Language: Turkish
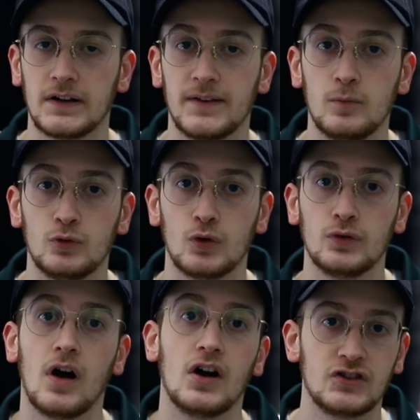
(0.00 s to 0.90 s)
katıl
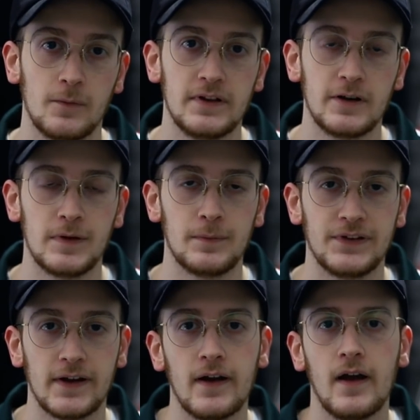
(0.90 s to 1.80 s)
butonunu açabilir miyim
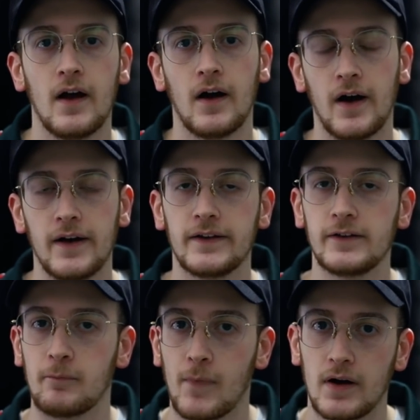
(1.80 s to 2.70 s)
diye.
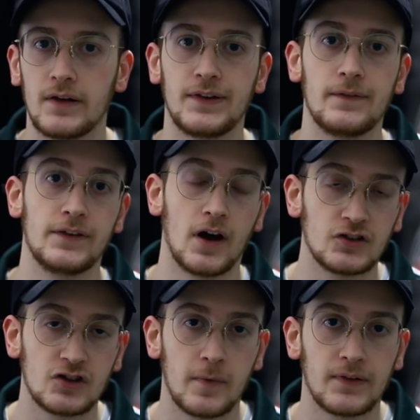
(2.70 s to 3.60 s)
Hayır maalesef ki
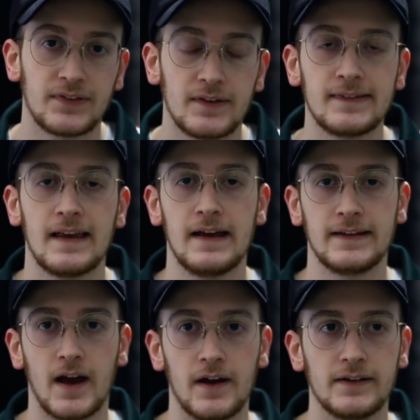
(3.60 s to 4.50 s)
açamazsınız.
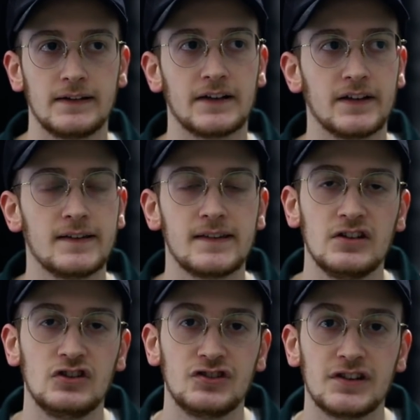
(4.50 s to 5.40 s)
Yani
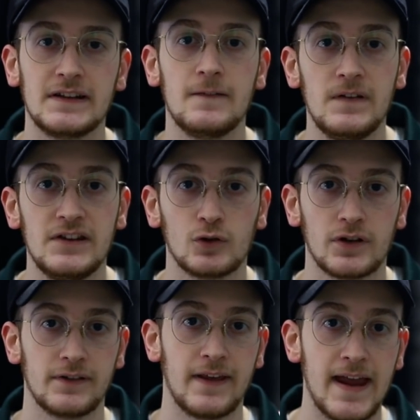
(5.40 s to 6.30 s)
kanalınızın içindeki
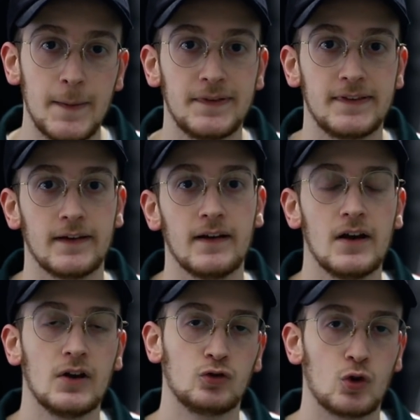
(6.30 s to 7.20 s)
videoların hepsi
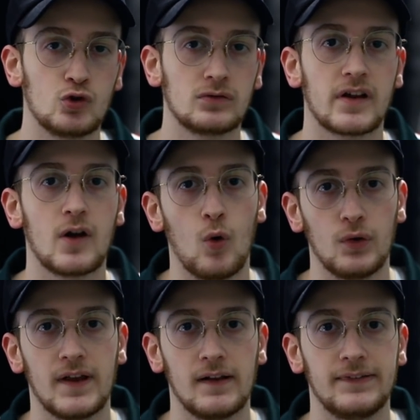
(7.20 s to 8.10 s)
çocuklara
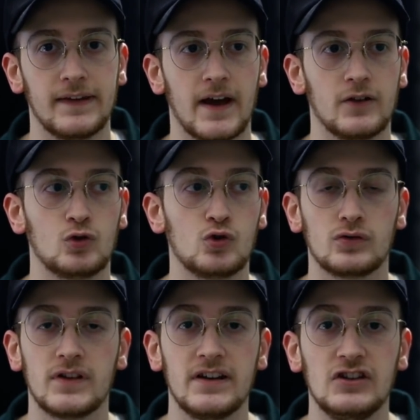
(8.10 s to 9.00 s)
özelse yani
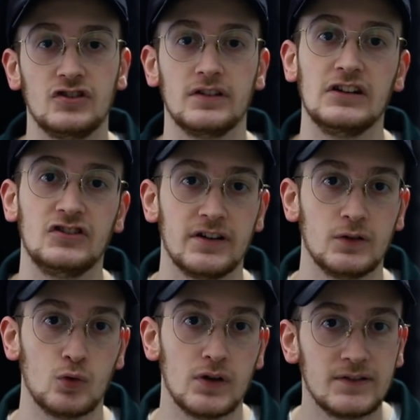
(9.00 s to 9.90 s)
çocuklar için
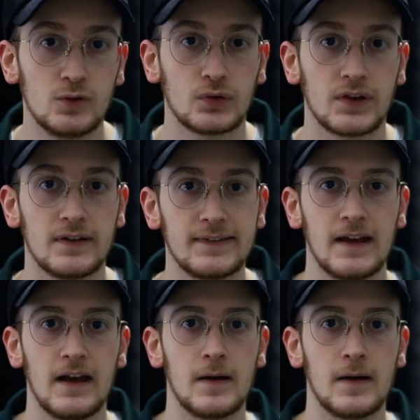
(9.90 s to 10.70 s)
içerik üretiyorsanız